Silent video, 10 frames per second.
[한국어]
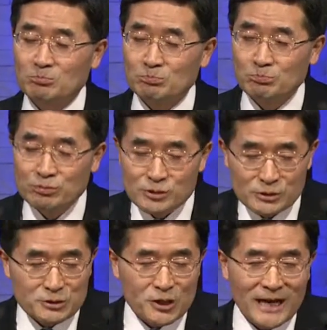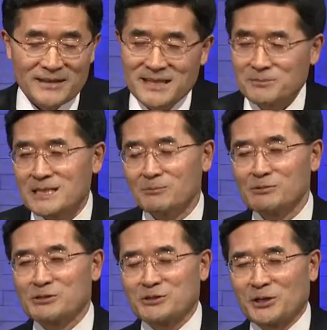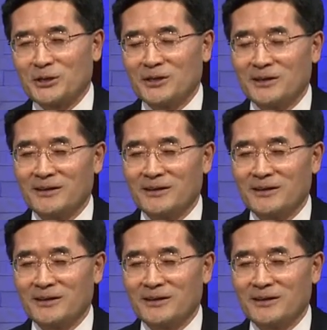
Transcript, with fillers: 무수저가 있답니다. 무수저